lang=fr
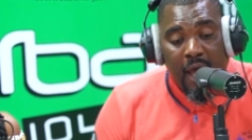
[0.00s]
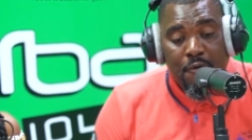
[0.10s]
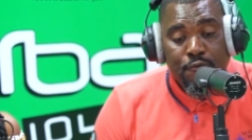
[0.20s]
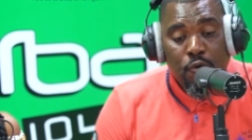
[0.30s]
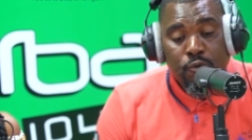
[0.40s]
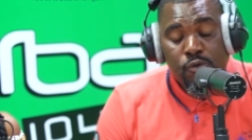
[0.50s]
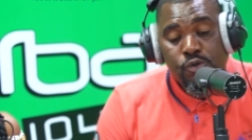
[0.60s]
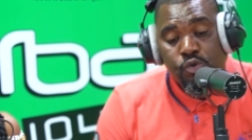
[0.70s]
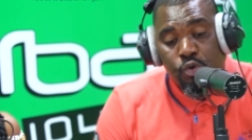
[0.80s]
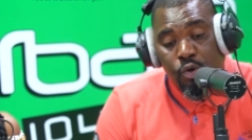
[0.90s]
un focus
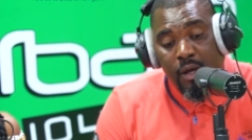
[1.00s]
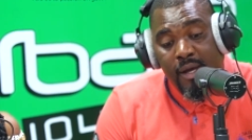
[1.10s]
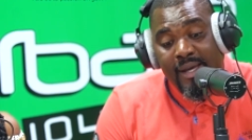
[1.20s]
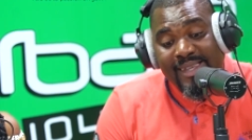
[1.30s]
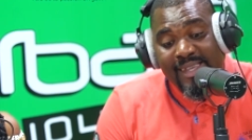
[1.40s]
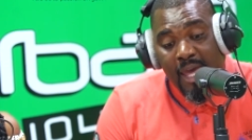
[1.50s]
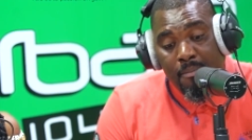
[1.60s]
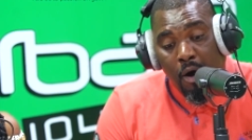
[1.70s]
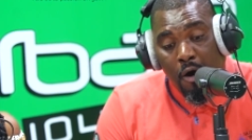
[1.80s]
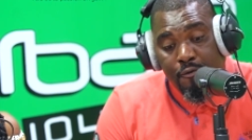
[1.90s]
sur euh,
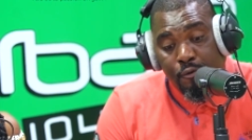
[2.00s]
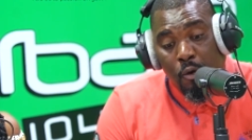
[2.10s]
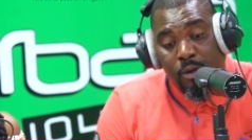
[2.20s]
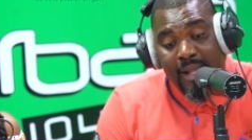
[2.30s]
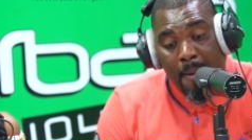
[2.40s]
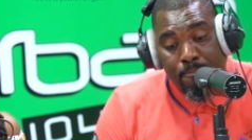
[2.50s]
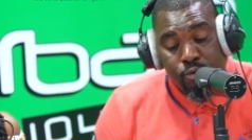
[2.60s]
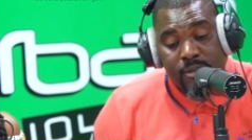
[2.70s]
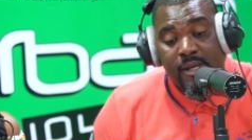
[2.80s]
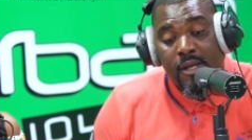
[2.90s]
Game of
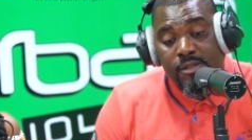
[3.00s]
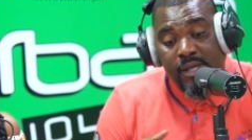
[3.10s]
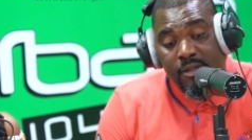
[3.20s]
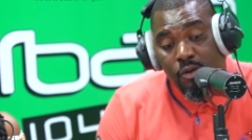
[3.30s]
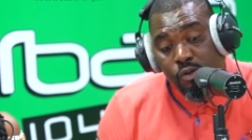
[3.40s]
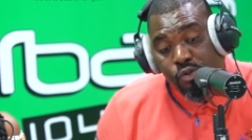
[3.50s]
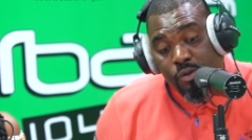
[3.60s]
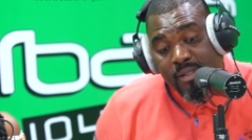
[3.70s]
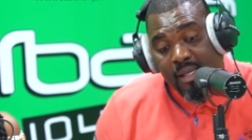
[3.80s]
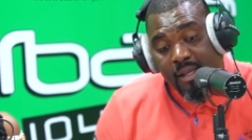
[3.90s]
Olympus. C'est un,
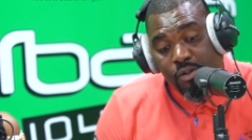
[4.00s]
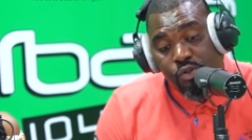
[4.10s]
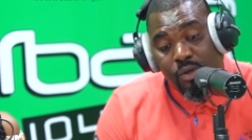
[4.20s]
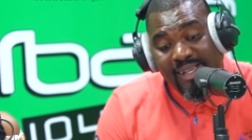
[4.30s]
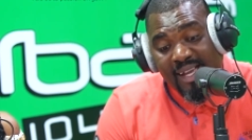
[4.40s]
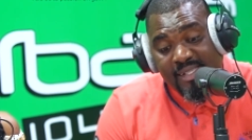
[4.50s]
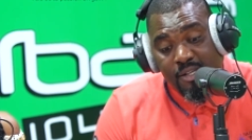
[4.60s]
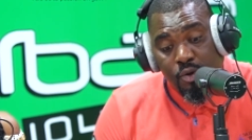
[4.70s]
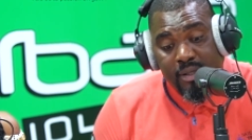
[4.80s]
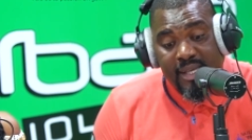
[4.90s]
jeu, c'est un jeu
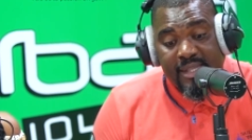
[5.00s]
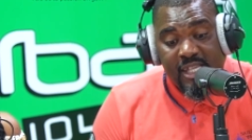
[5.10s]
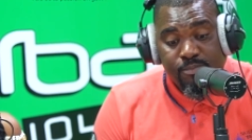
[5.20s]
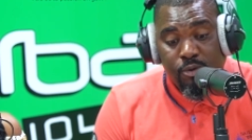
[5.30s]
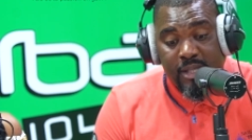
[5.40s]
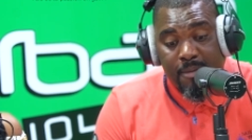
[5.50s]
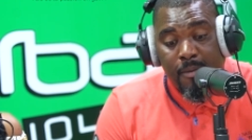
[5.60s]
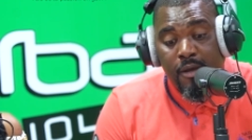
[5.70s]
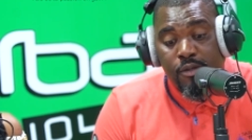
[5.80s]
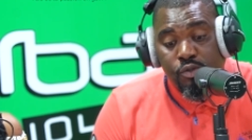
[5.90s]
casino qui est disponible
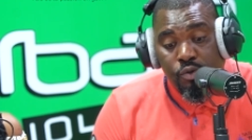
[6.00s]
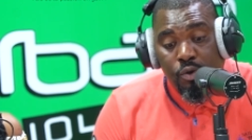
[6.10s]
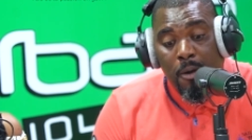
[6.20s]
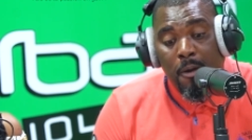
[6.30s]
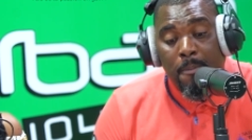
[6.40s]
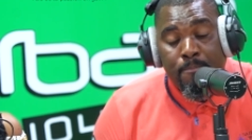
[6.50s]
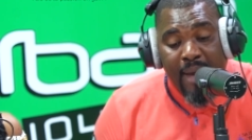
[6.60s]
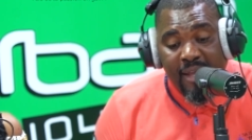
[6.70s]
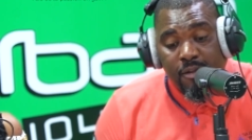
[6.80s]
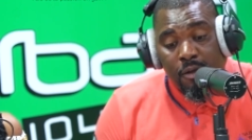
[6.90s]
sur
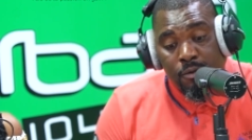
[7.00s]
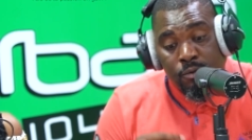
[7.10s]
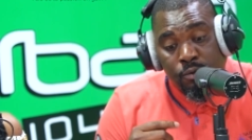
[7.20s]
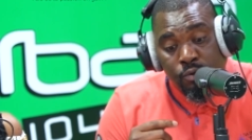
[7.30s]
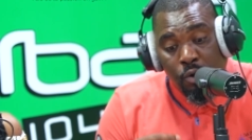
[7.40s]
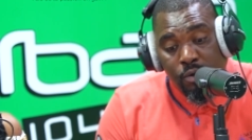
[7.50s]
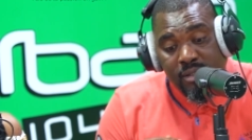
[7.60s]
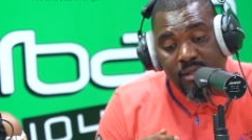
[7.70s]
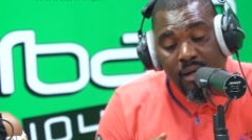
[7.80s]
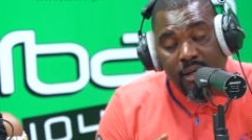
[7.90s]
Bet
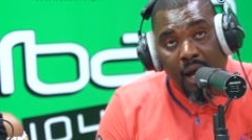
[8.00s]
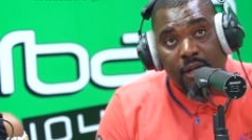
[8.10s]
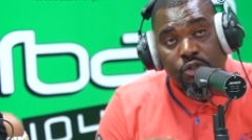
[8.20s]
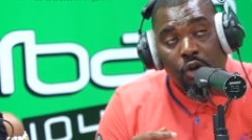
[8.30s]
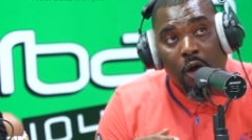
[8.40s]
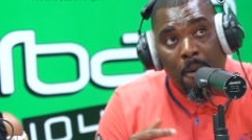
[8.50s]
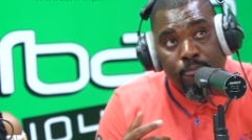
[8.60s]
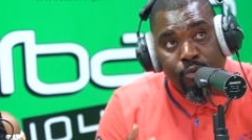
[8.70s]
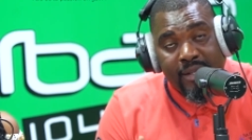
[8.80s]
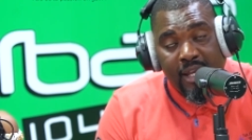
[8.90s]

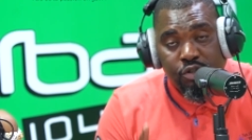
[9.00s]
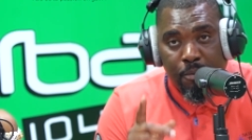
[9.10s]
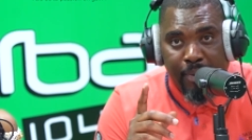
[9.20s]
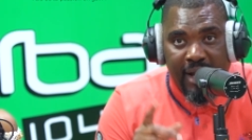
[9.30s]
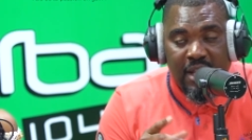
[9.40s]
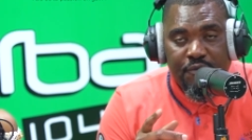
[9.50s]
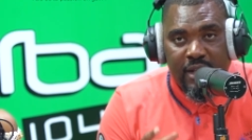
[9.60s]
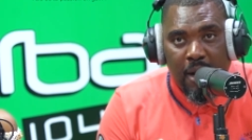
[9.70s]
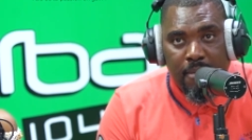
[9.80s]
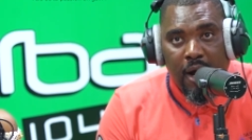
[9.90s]
241.net. Je parle
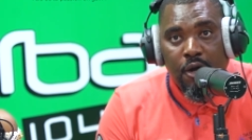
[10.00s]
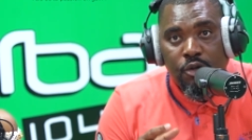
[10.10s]
évidemment